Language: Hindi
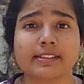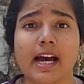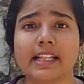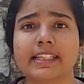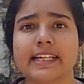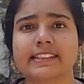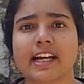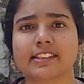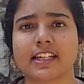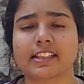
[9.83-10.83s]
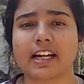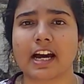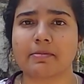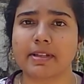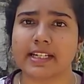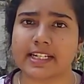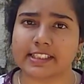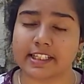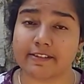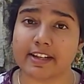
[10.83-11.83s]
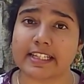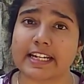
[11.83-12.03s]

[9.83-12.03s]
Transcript: साथ ही एक साक्षात्कार में दिनेश त्रिवेदी